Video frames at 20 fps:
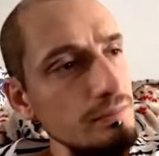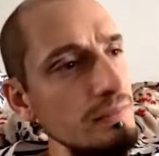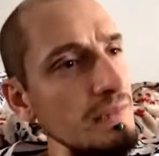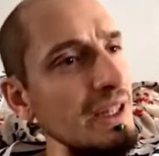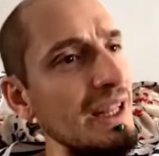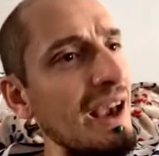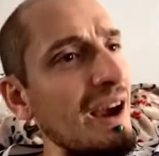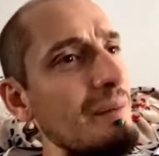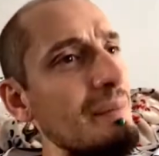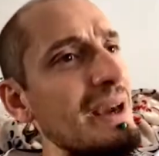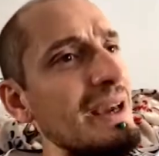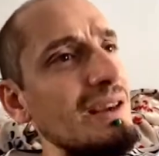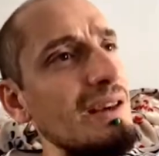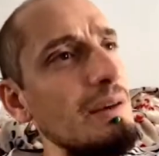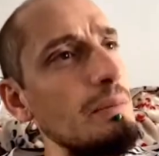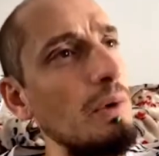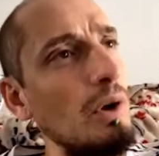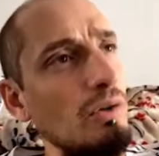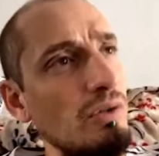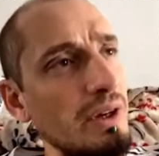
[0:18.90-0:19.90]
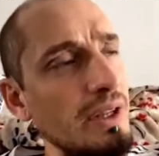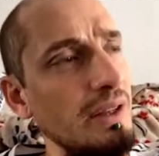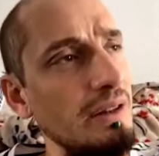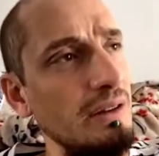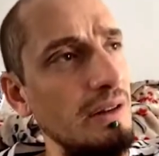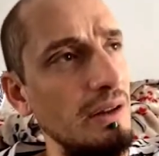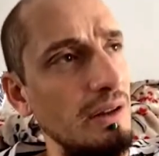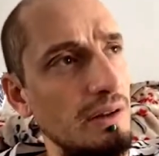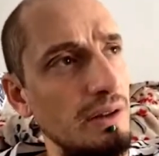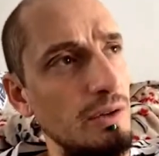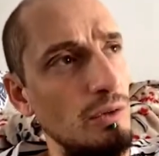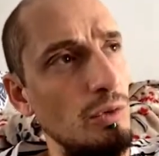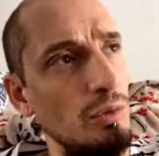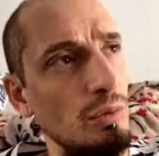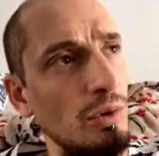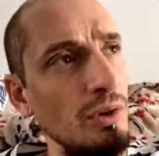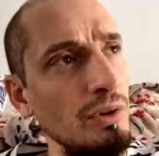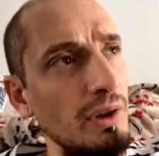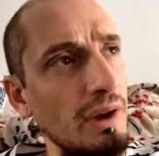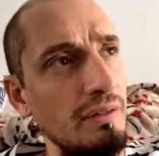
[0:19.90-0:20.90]
Il y a un mec qui m'a envoyé des,
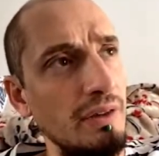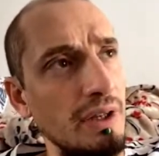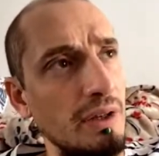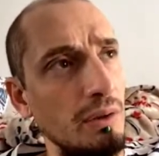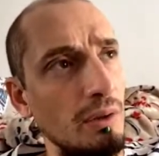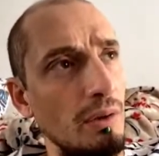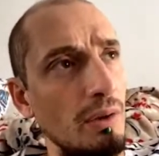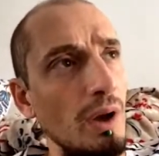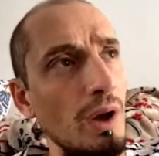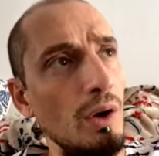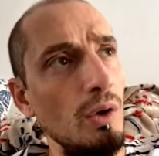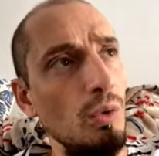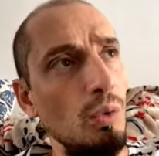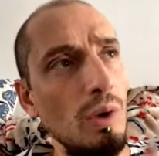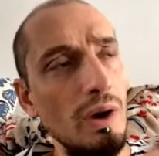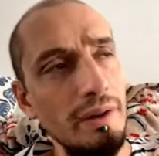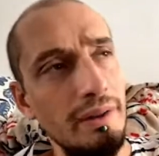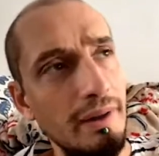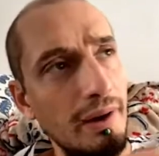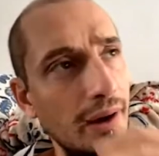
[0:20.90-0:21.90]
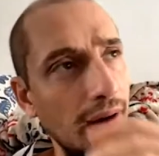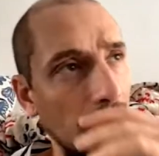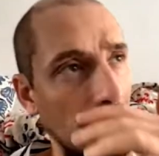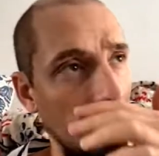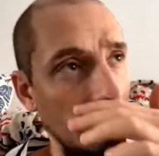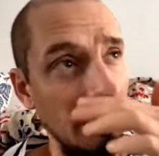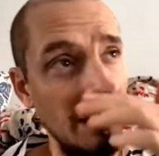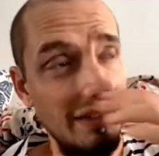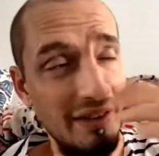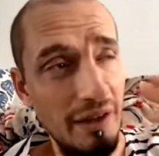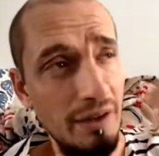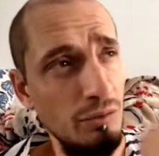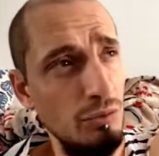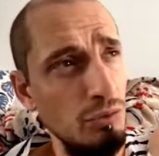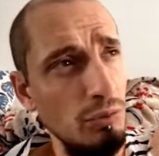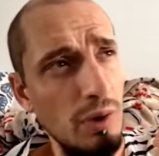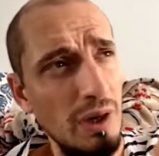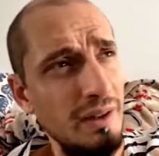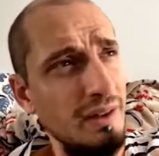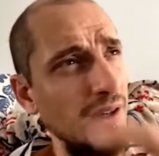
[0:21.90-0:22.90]
demandes avec euh, Wata. Il y avait du
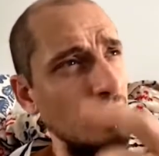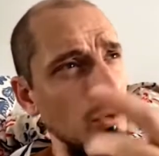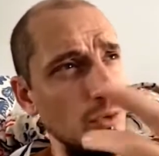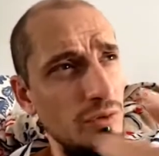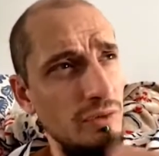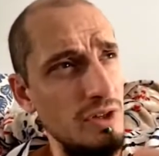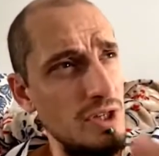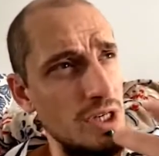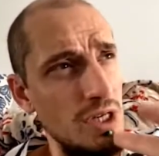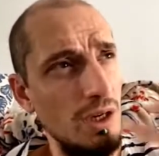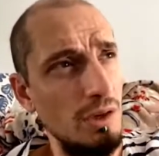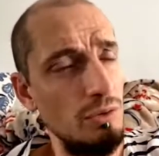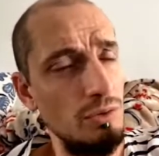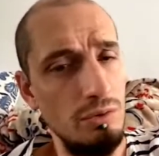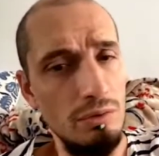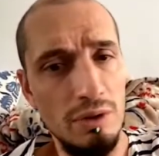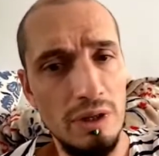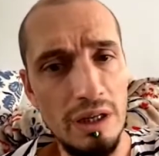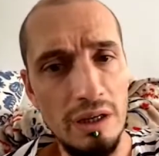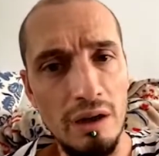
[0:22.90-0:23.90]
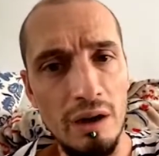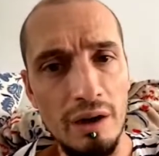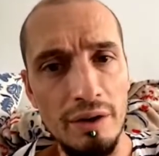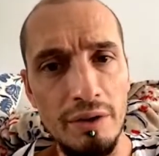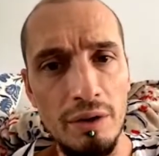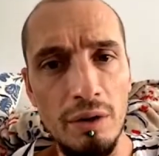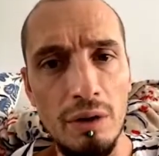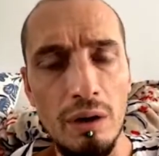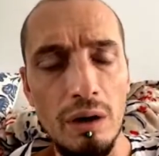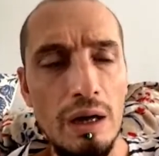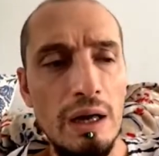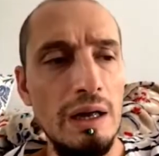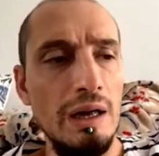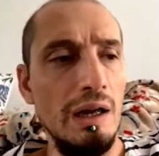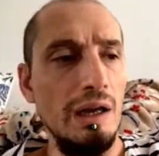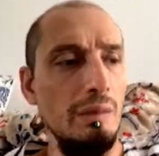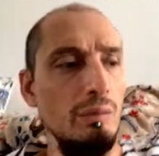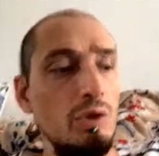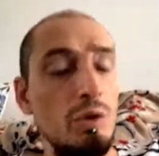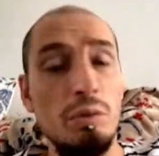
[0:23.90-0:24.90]
Wata, du VGA, du K-Grader.
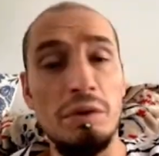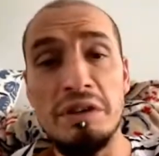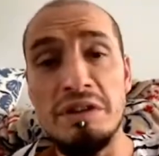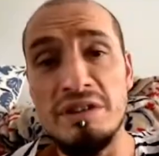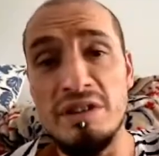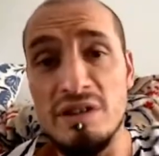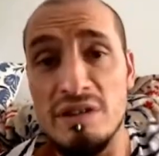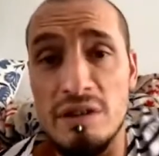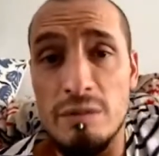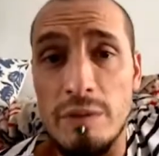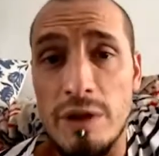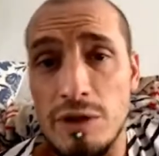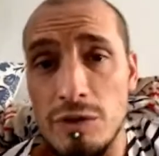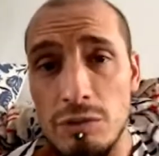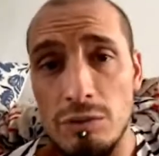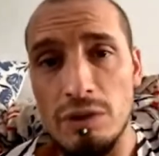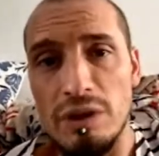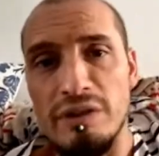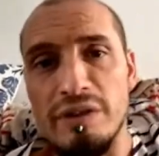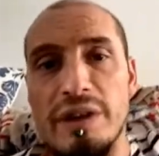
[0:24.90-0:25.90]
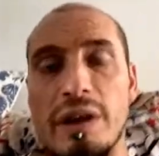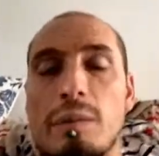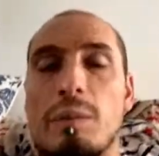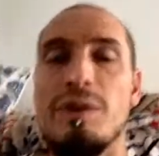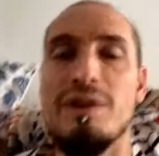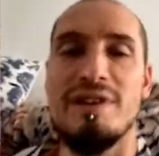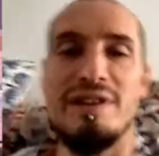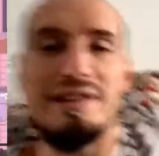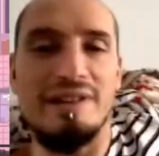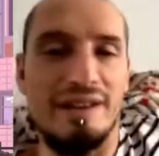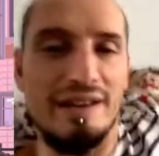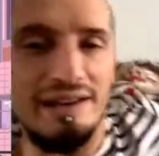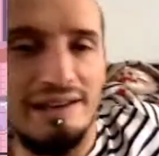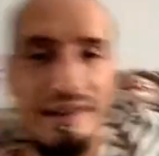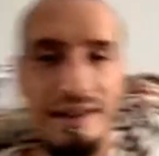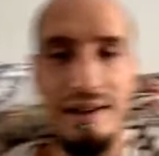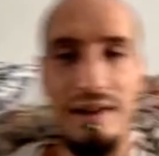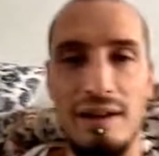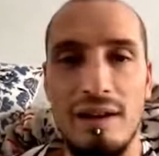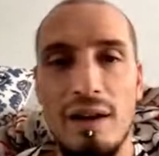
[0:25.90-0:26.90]
Il me demandait des estimations. évidemment, c'était
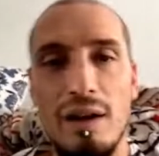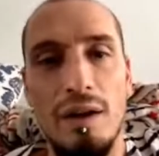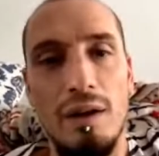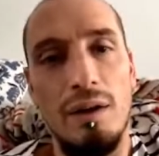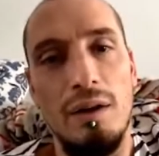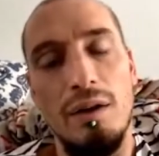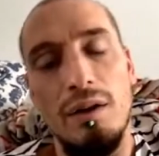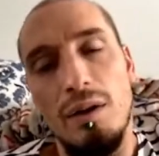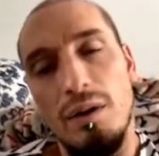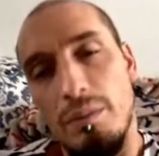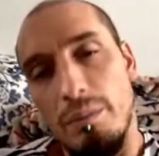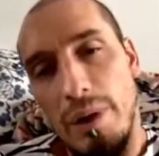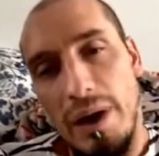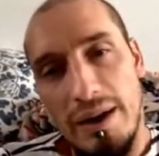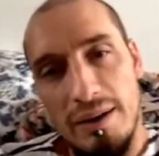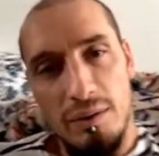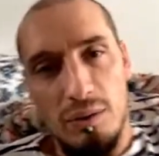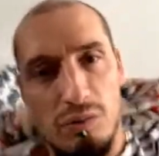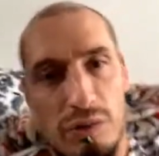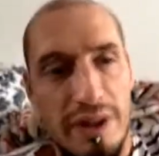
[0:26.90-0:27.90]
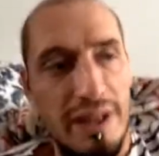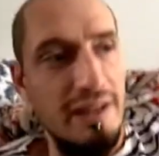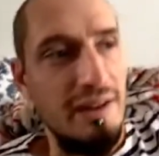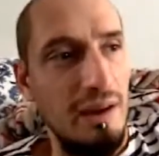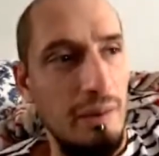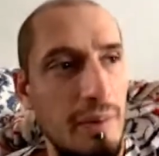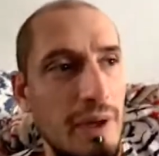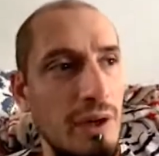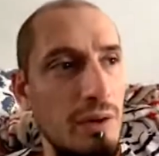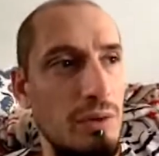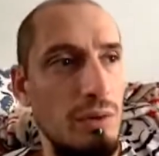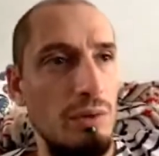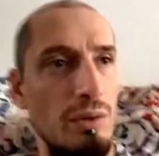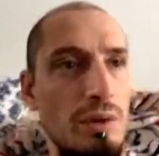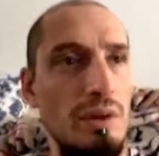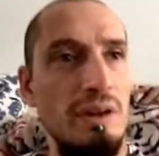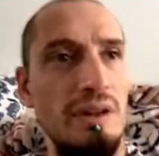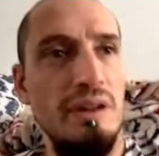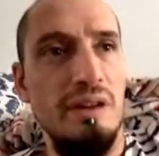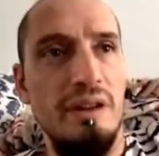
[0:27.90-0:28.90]
quelqu'un. Bah, on voyait très bien qu'il
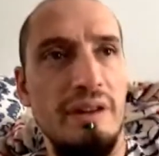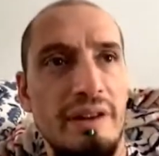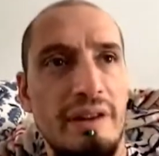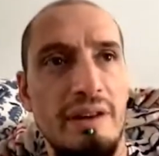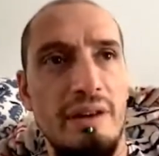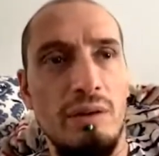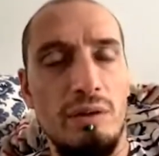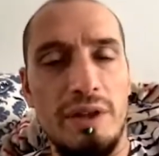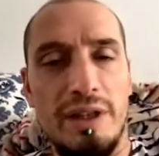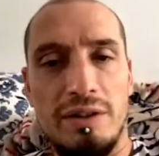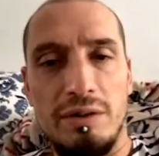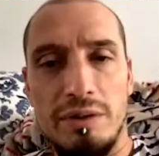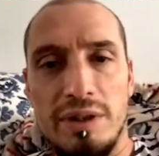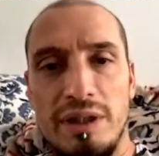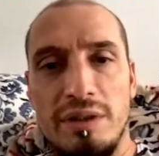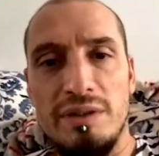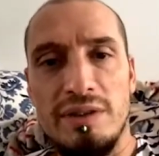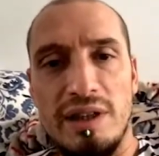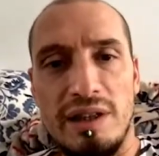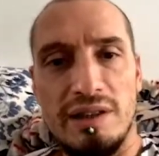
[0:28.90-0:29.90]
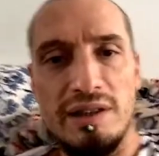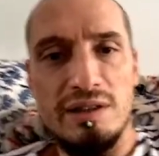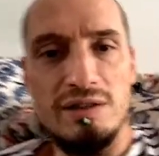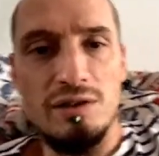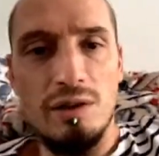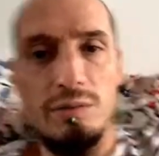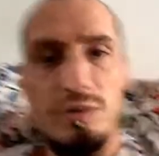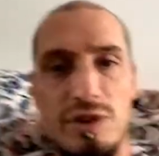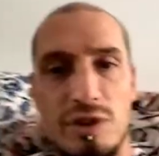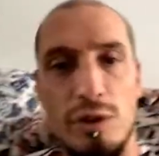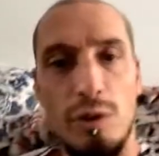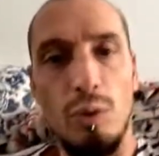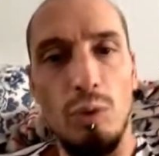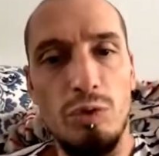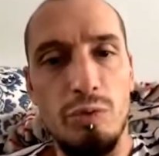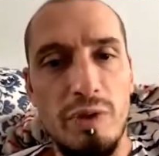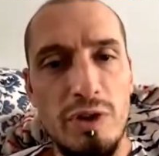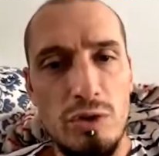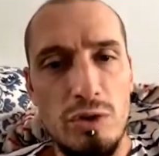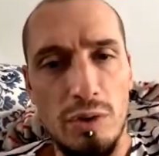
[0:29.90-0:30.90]
en attendait une certaine somme. C'était des
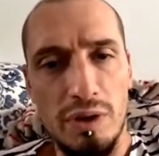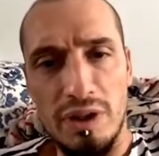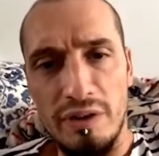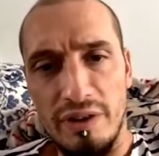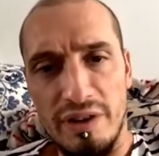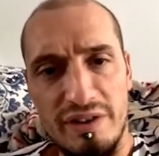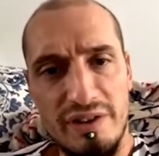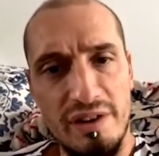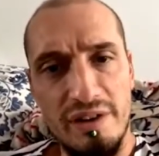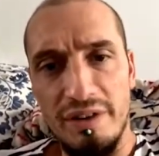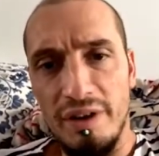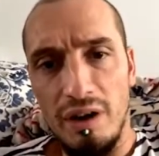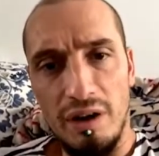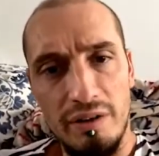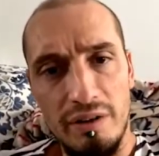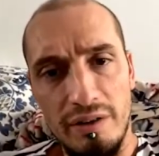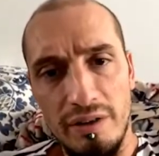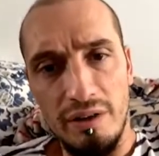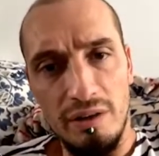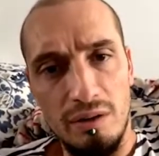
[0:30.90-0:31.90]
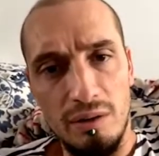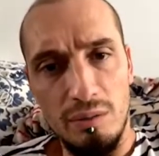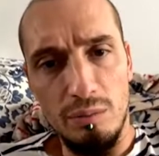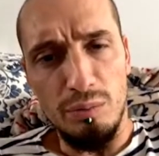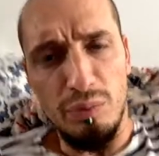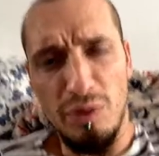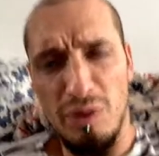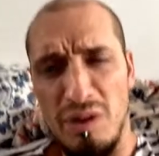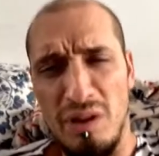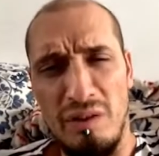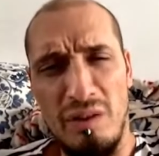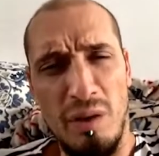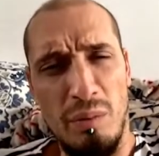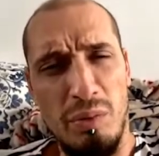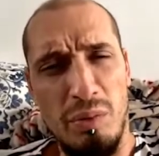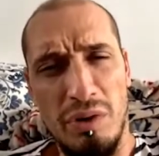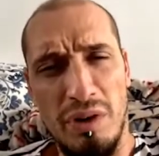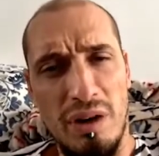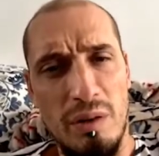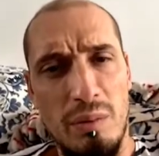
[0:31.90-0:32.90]
grosses pièces. Je crois qu'il y avait un Zelda, il y avait un
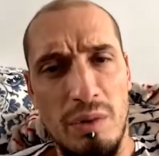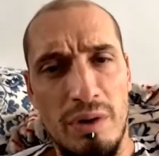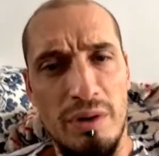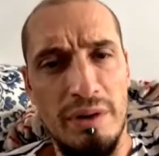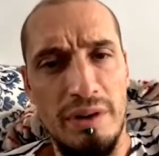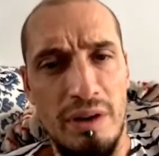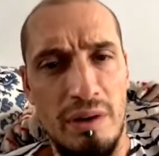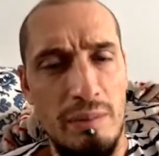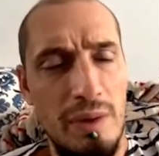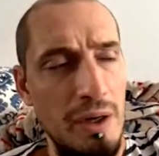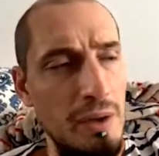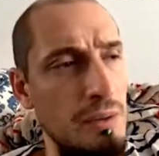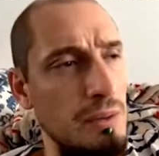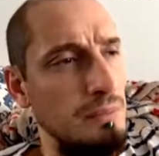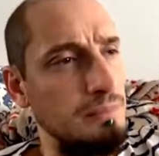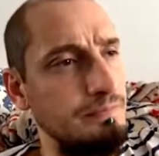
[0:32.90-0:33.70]
Pokémon et un Mario.